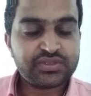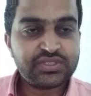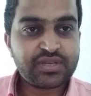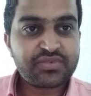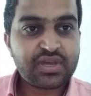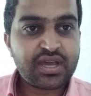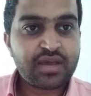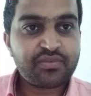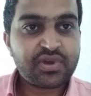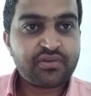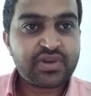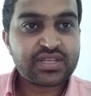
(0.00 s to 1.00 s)
जब तक
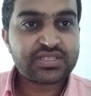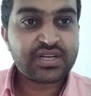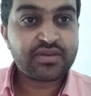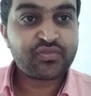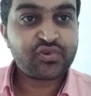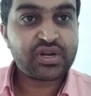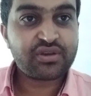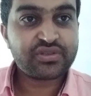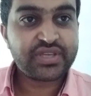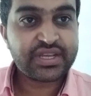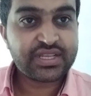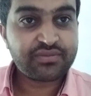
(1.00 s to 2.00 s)
आपका वाच टाइम पूरा हो
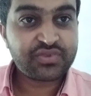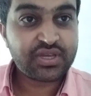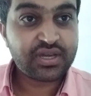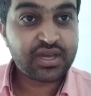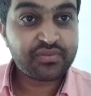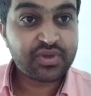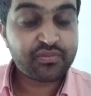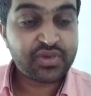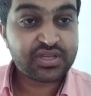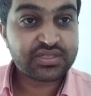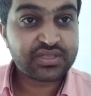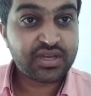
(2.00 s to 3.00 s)
जाए जब तक आपके
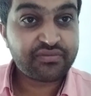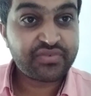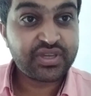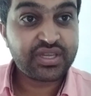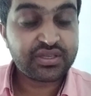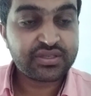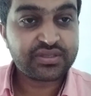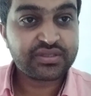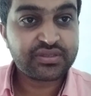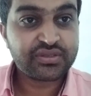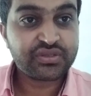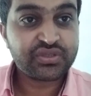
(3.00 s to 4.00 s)
पास काफ़ी
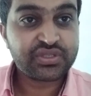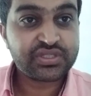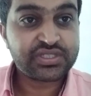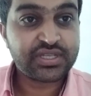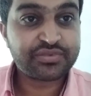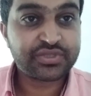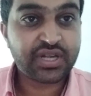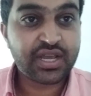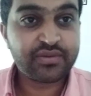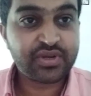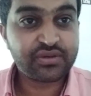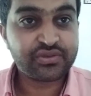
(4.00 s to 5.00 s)

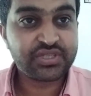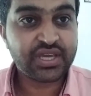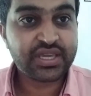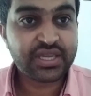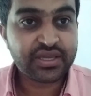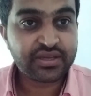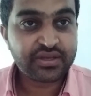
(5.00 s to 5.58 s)
सब्सक्राइबर हो जाएंगे